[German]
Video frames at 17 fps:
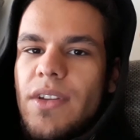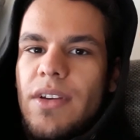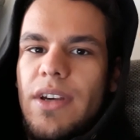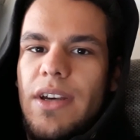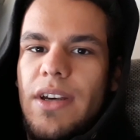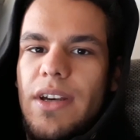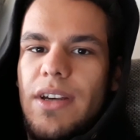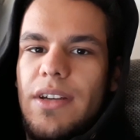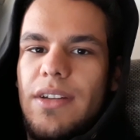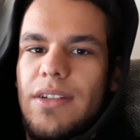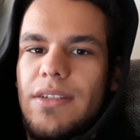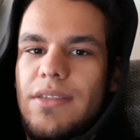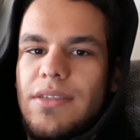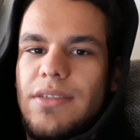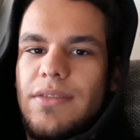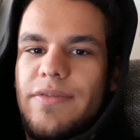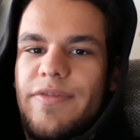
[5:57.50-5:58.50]
äh,
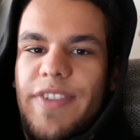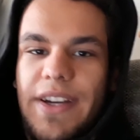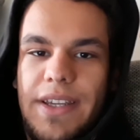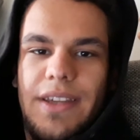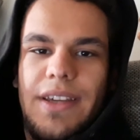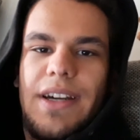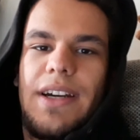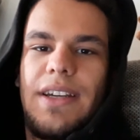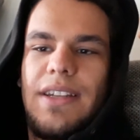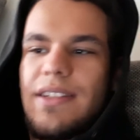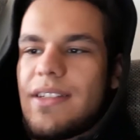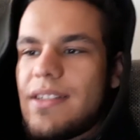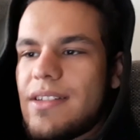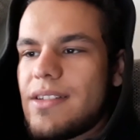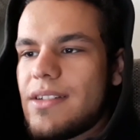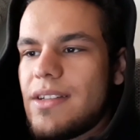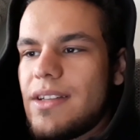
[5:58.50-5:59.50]
fucking
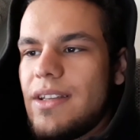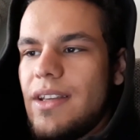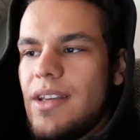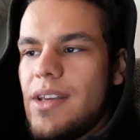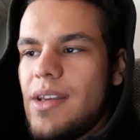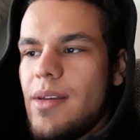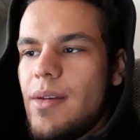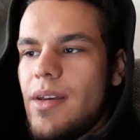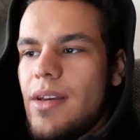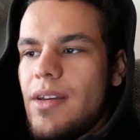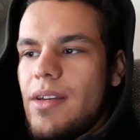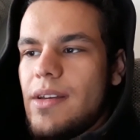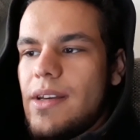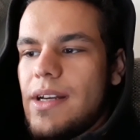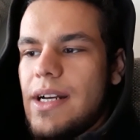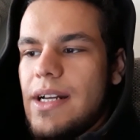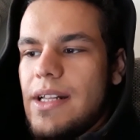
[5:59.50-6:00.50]
heiß,
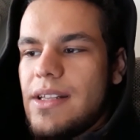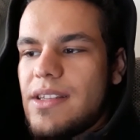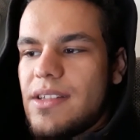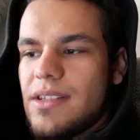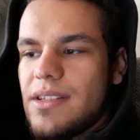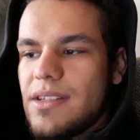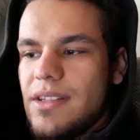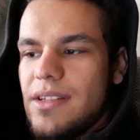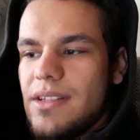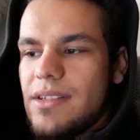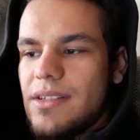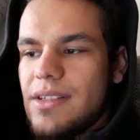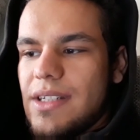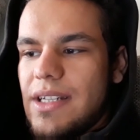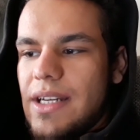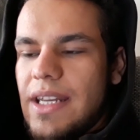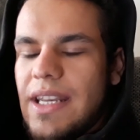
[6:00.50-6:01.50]
als äh,
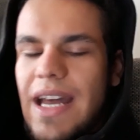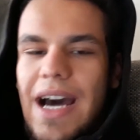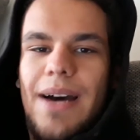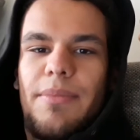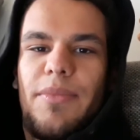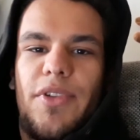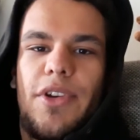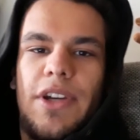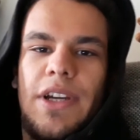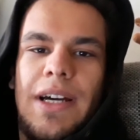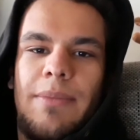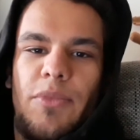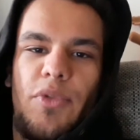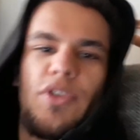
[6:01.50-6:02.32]
ein Abenteuer am